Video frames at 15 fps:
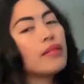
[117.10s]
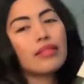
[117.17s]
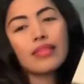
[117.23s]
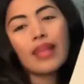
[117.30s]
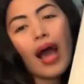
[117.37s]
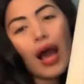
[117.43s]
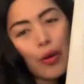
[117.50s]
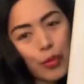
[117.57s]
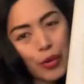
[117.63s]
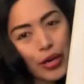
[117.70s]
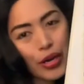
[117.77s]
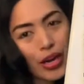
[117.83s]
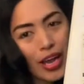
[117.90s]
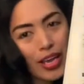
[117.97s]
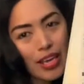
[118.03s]

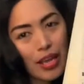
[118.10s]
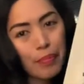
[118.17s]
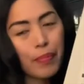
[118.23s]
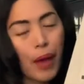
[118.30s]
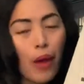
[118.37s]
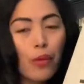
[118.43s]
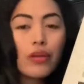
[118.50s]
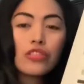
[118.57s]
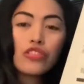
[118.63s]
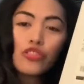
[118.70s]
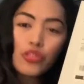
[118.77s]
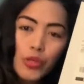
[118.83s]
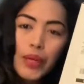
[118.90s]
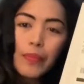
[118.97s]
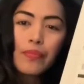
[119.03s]
Power. Ayan, Power
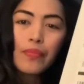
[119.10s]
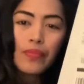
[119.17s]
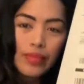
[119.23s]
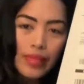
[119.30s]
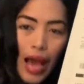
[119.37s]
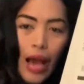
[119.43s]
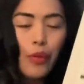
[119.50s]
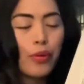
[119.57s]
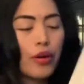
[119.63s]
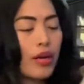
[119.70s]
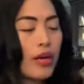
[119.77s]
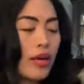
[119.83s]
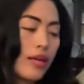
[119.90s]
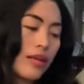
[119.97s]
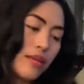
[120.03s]
Strip
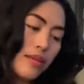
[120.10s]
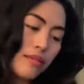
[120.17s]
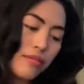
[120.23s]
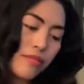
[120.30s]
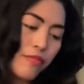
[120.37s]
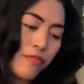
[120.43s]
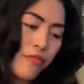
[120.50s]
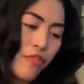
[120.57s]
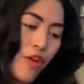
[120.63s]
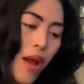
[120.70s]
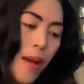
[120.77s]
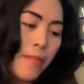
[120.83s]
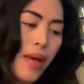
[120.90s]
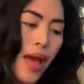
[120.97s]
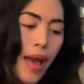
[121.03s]
Power
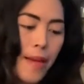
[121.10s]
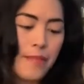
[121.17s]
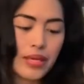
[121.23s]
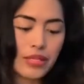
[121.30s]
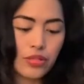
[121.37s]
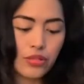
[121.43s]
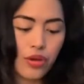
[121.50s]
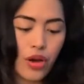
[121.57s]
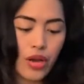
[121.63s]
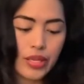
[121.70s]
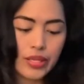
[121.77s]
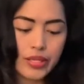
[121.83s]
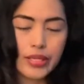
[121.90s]
from Amazon.